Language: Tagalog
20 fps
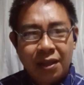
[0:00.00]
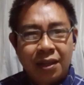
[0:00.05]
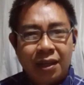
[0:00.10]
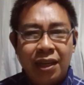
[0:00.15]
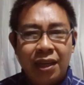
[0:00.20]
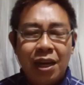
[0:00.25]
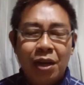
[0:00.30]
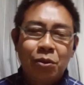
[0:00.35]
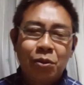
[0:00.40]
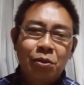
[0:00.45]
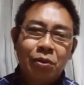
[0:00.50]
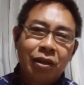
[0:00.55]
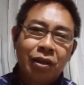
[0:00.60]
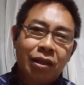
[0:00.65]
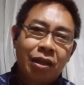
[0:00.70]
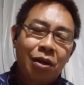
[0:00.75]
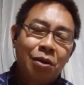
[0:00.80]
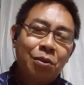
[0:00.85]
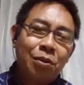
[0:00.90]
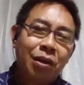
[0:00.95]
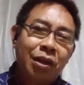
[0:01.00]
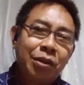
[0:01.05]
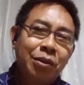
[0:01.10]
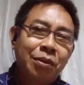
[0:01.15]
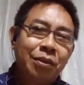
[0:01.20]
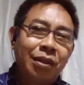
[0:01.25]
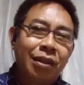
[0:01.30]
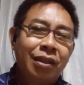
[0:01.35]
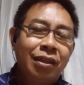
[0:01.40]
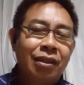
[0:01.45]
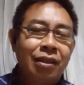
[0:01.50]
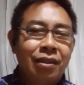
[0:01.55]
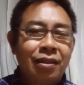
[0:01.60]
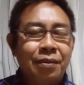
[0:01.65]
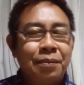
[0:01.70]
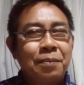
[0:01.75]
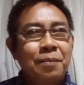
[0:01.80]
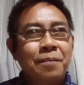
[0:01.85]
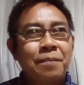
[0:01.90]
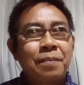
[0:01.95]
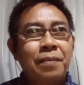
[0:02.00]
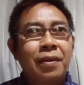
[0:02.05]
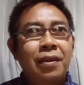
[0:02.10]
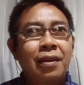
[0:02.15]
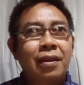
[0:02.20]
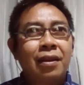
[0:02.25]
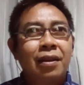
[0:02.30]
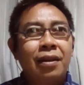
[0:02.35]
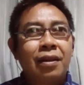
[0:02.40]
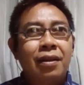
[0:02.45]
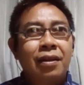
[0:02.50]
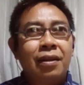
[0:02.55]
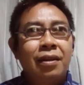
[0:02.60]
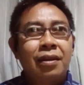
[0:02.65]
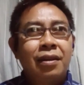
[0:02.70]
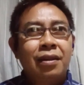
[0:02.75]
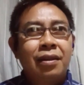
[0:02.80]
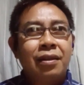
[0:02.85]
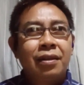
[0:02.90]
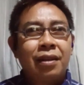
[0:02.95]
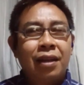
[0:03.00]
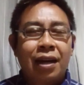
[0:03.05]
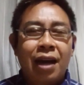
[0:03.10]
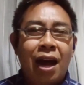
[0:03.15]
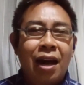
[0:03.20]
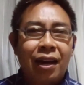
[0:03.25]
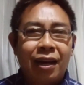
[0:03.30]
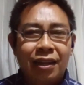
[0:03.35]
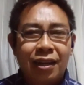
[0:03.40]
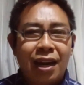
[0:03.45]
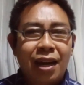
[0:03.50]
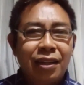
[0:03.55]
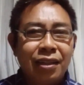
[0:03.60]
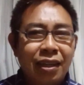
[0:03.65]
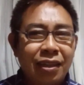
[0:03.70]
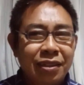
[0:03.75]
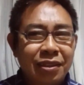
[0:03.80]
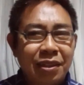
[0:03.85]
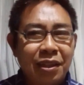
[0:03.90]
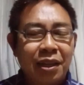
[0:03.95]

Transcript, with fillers: Kaya kung ikaw ngayon ay nakakaranas